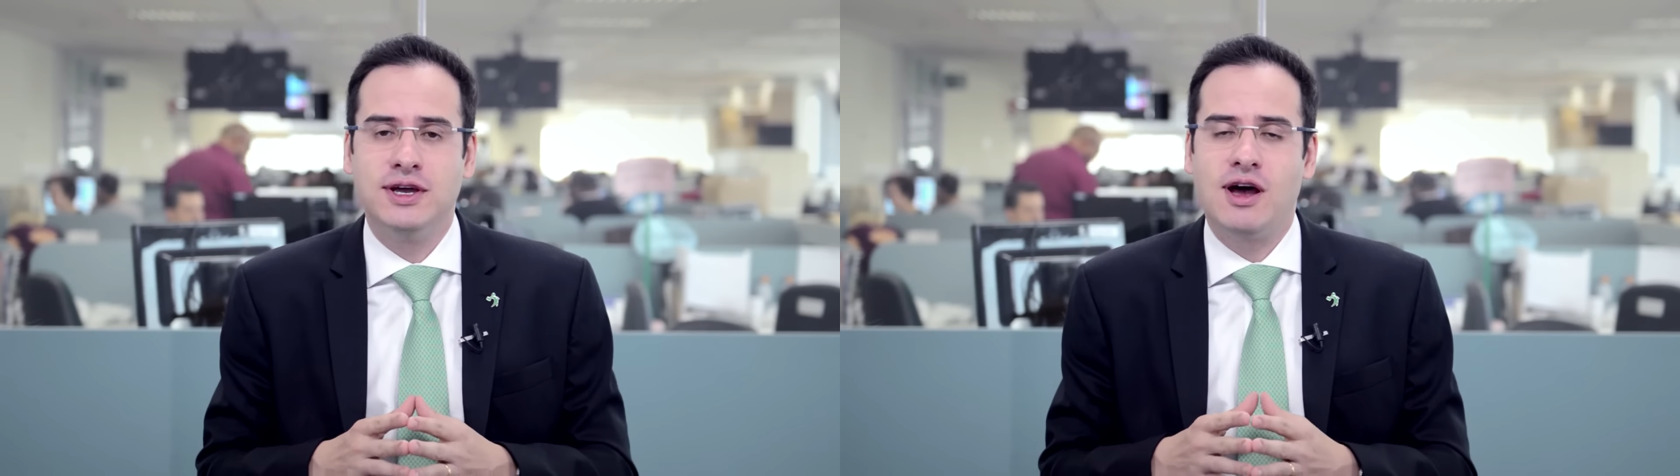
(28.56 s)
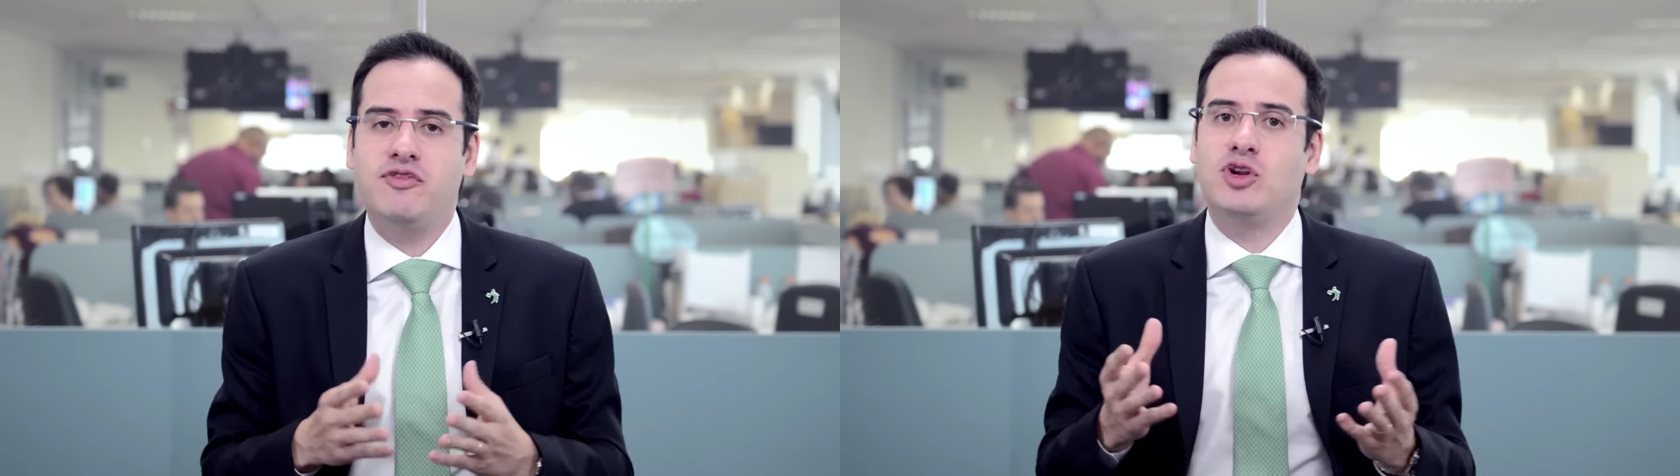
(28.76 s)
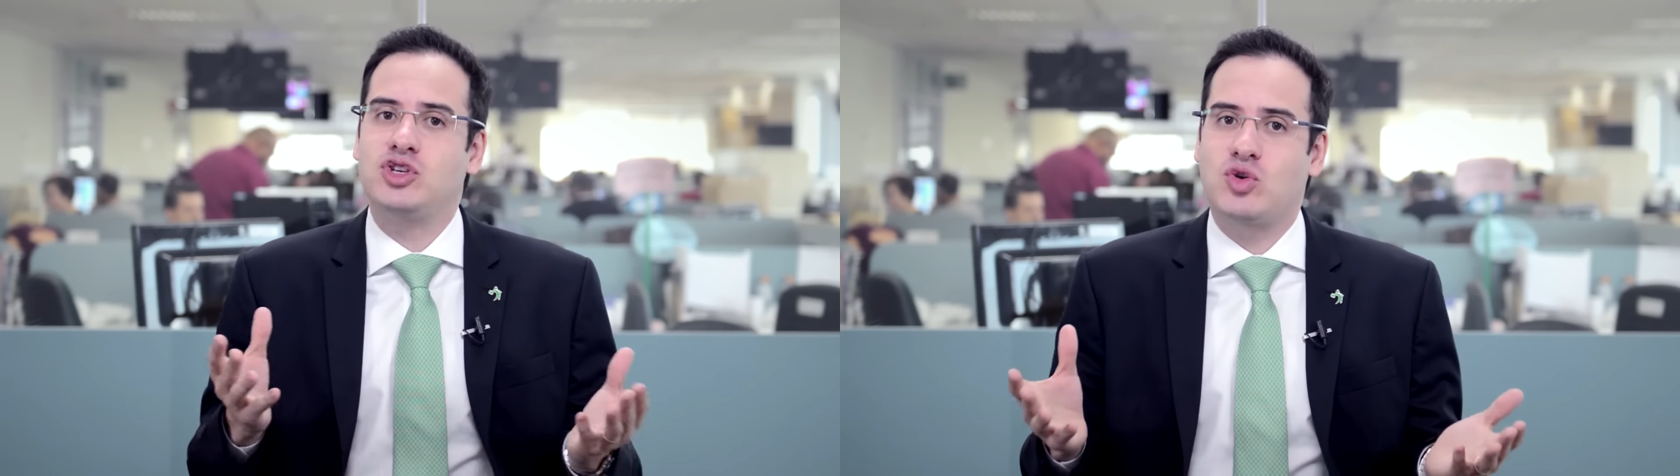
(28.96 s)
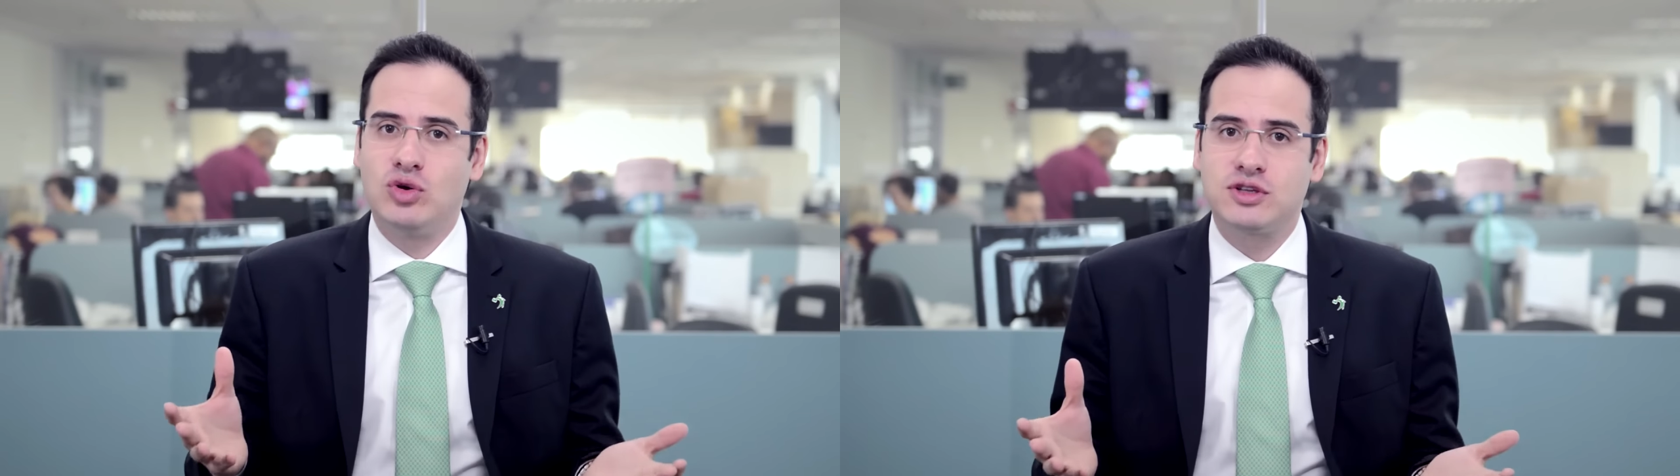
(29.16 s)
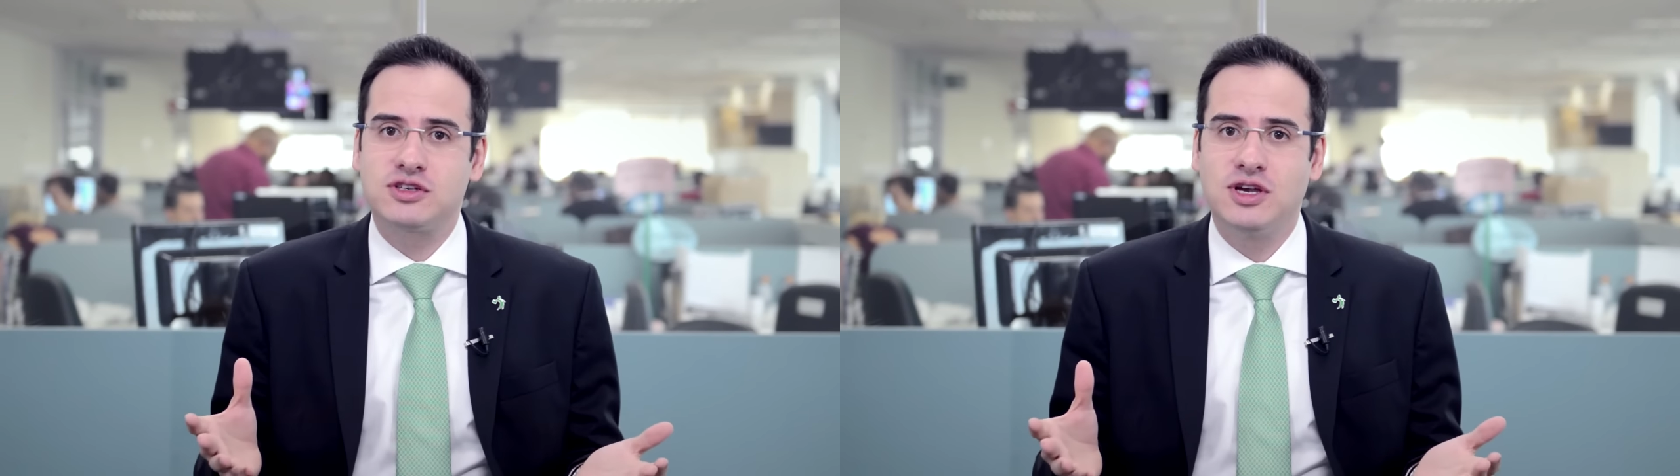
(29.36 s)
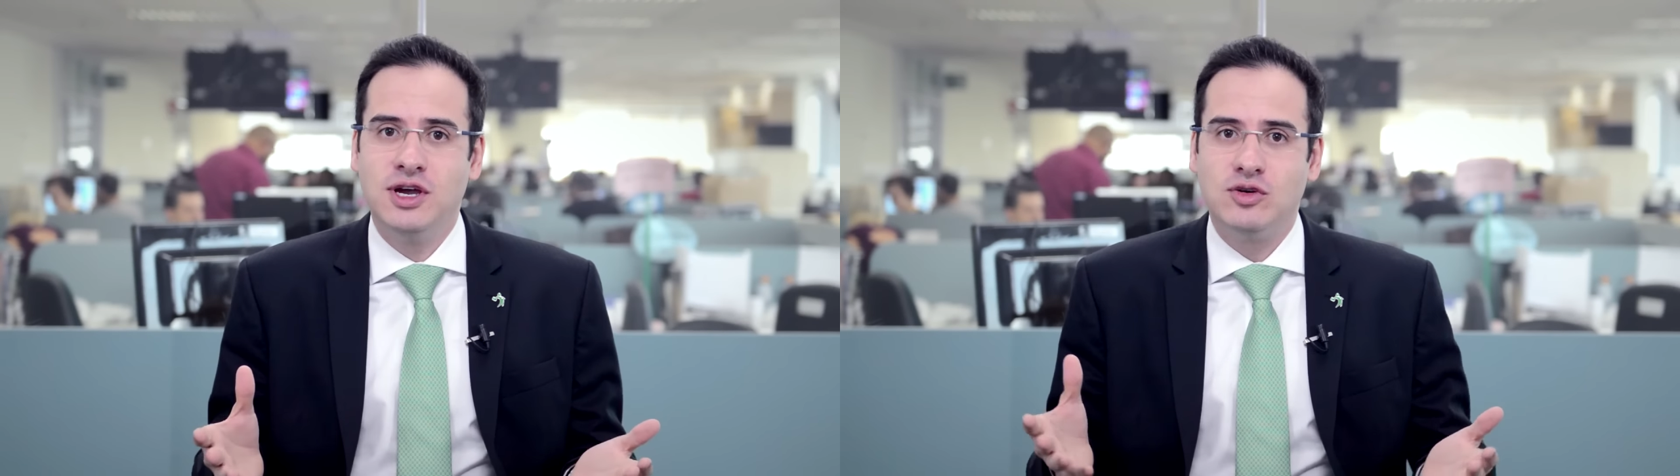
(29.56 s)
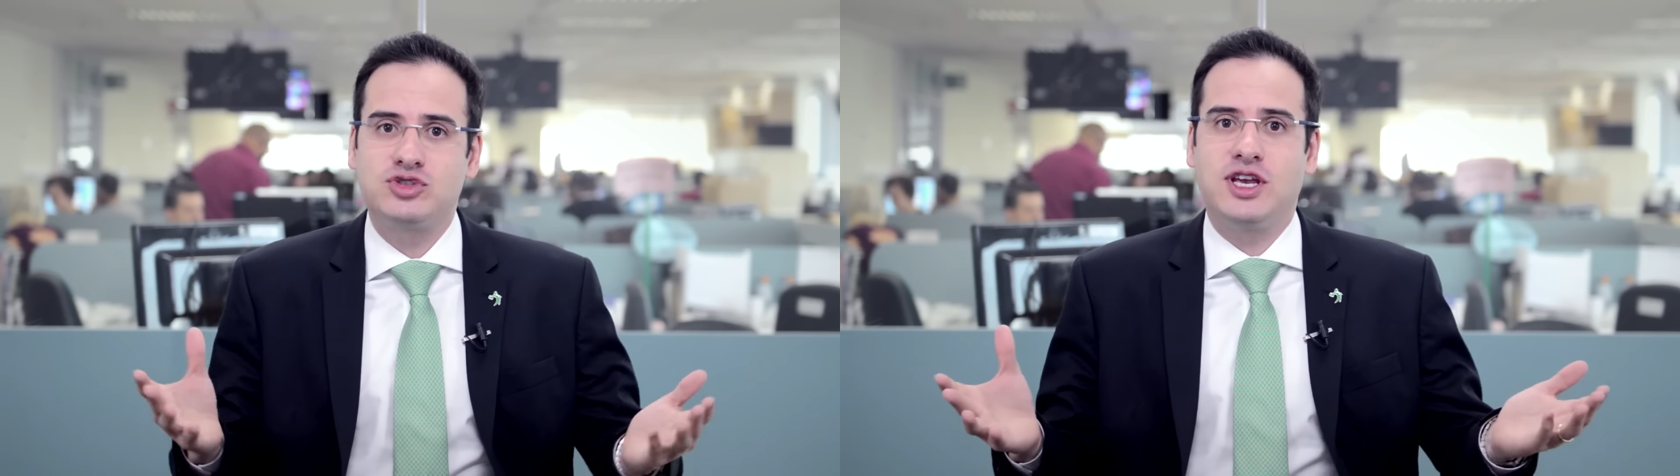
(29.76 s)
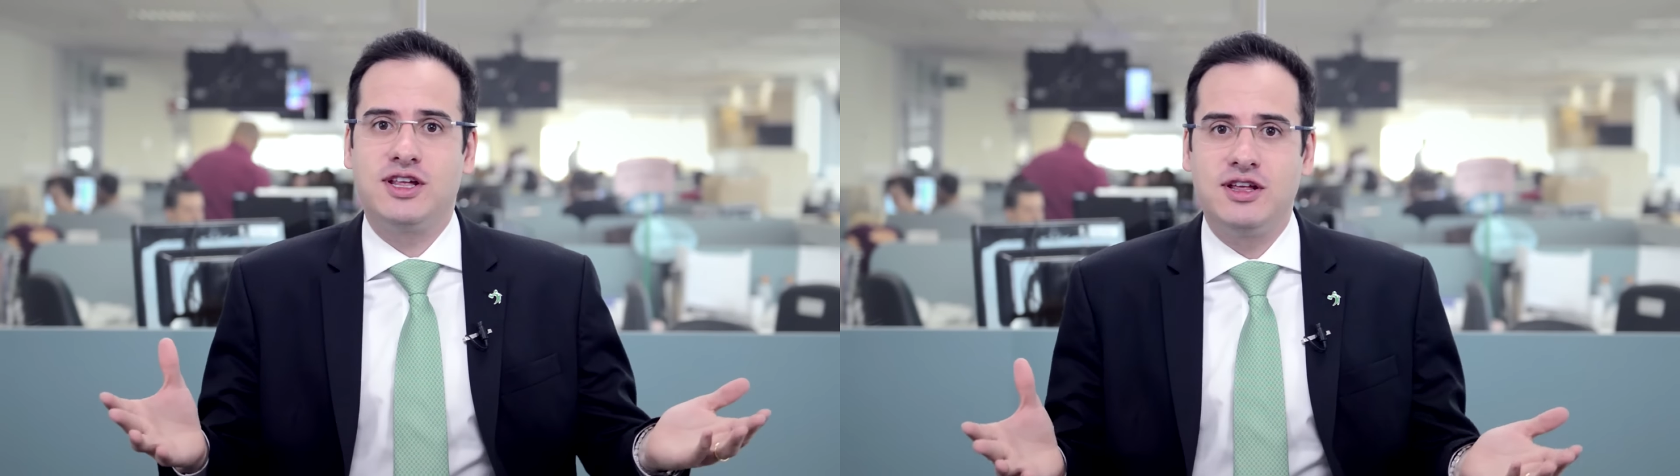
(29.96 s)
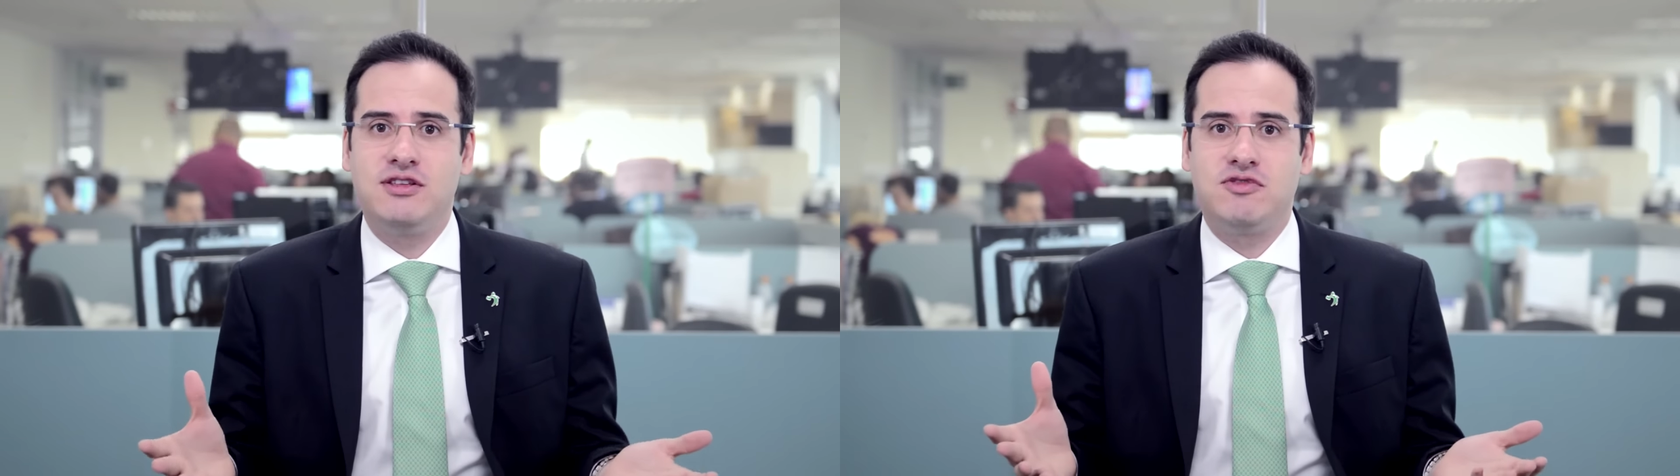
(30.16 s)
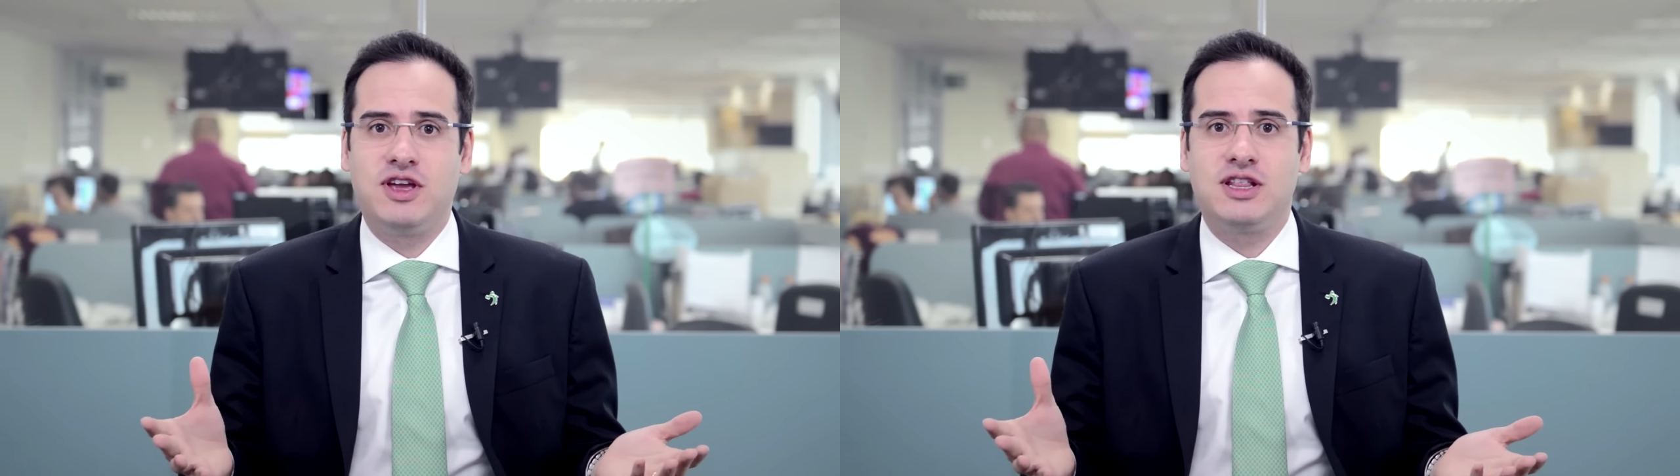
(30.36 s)
Afinal de contas, o
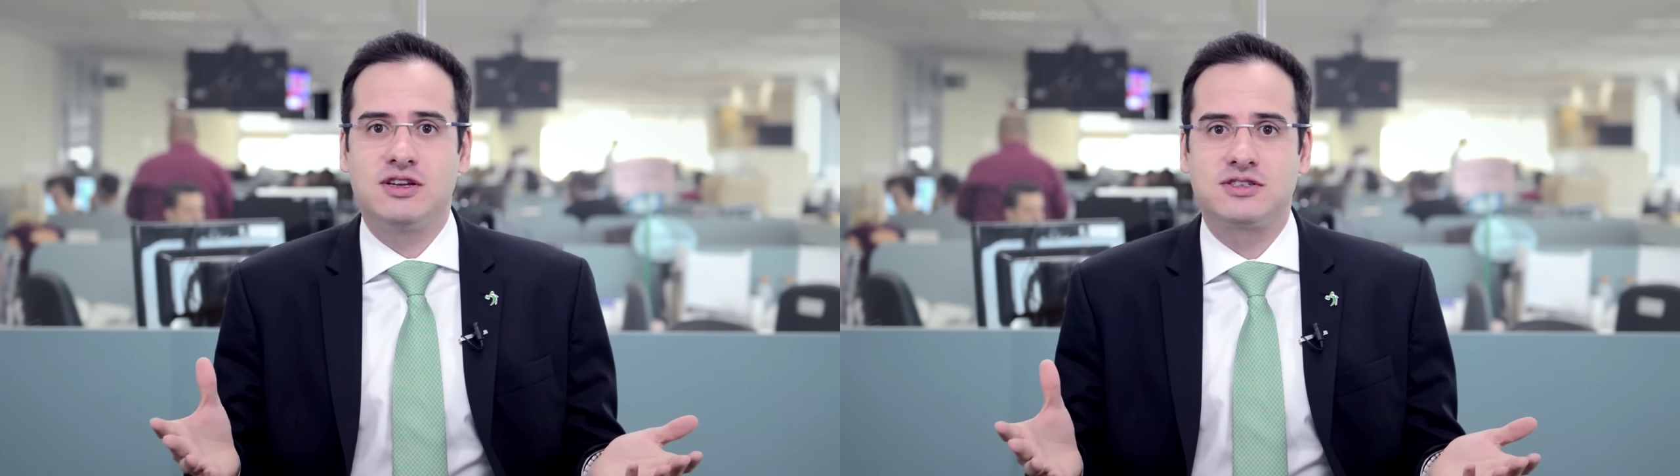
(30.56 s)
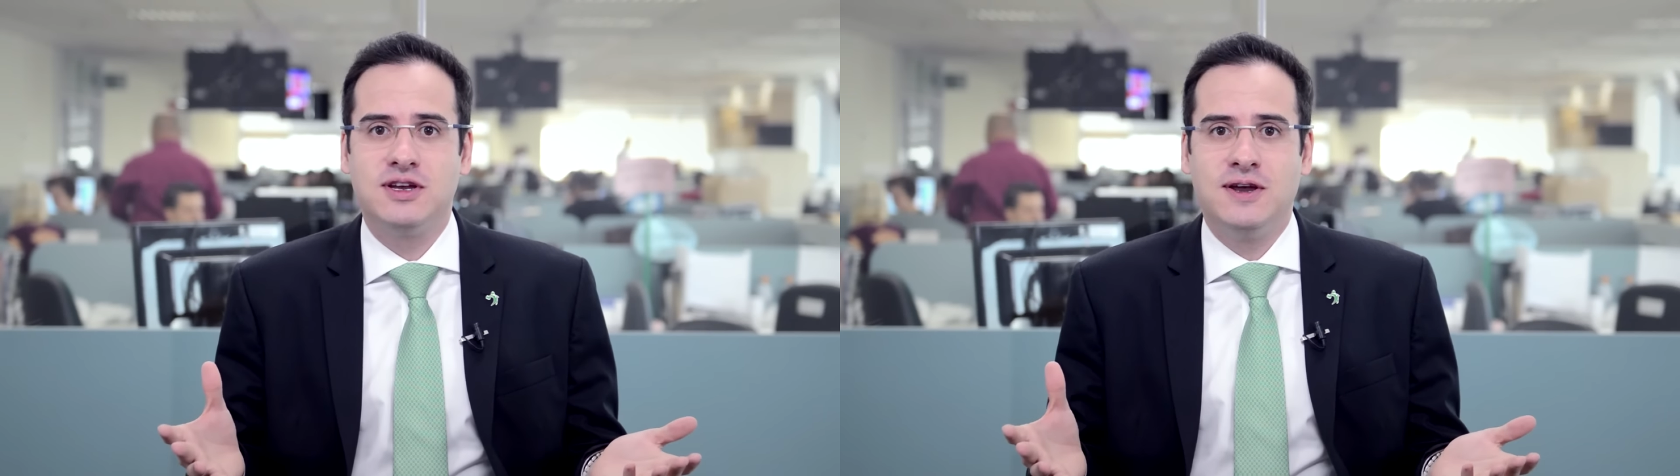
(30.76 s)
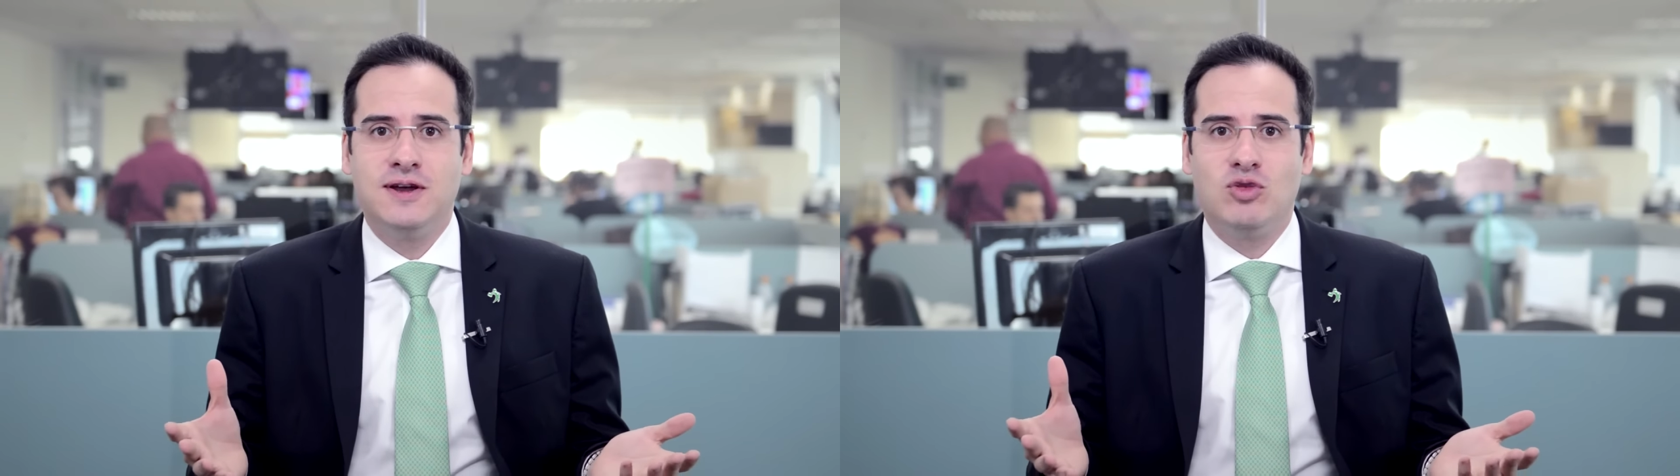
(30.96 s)
segredo em vendas